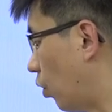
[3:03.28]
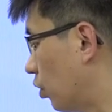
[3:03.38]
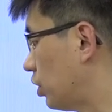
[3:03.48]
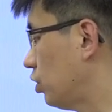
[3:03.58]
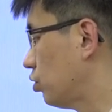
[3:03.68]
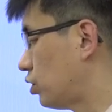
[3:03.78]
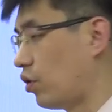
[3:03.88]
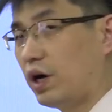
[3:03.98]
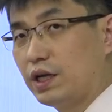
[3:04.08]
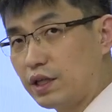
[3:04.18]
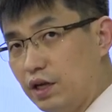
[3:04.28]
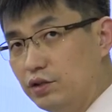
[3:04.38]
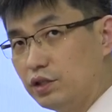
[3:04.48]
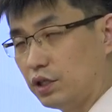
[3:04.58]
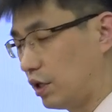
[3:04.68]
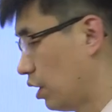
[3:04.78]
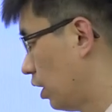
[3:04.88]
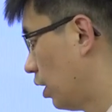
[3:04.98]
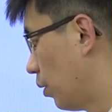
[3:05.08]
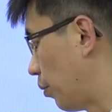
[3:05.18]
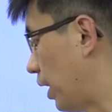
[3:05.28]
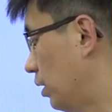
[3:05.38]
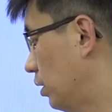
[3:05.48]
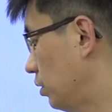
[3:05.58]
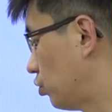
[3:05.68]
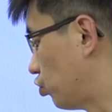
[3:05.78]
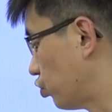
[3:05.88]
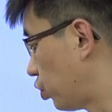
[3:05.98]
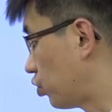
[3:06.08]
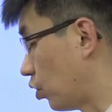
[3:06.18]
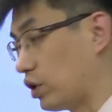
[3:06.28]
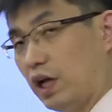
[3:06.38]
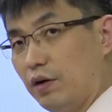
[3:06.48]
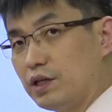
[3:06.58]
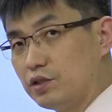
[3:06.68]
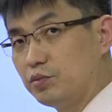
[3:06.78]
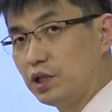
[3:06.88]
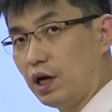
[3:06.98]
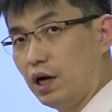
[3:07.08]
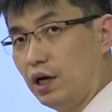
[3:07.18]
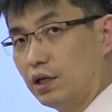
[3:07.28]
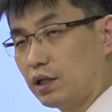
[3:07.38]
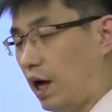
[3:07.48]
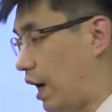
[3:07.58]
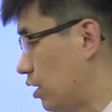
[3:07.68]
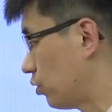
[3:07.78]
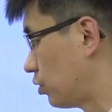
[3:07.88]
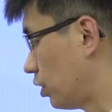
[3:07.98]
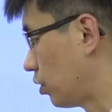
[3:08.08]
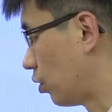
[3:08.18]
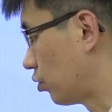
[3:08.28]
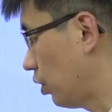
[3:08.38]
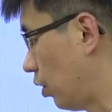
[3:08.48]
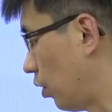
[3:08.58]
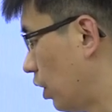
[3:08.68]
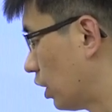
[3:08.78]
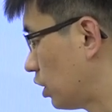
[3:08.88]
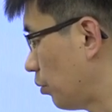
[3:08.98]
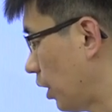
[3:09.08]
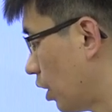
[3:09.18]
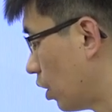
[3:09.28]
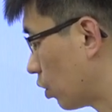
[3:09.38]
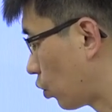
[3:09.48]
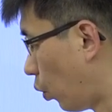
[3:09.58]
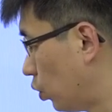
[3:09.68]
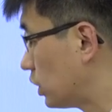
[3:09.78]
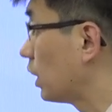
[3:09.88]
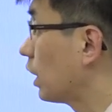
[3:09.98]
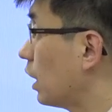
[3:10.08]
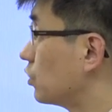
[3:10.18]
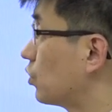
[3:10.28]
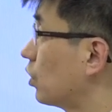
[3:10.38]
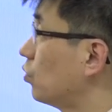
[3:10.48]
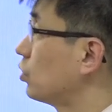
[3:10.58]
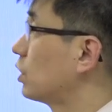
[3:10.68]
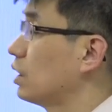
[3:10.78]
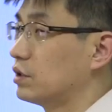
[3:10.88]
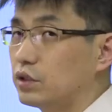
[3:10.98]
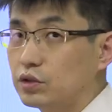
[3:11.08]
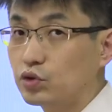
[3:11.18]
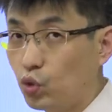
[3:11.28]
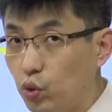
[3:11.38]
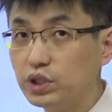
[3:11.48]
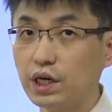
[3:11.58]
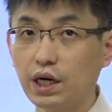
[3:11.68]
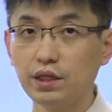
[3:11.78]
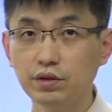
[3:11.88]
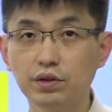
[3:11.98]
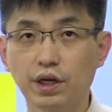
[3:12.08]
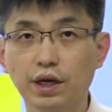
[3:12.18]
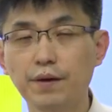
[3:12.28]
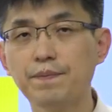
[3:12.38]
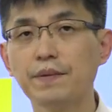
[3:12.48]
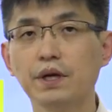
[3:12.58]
어디로 들어가야 되는지 밴드 주소도 여기 나와 있습니다. 다 알려드릴 거고요. 그 다음에 교재가 있어요. 우리 테스트 그 교재가 있는데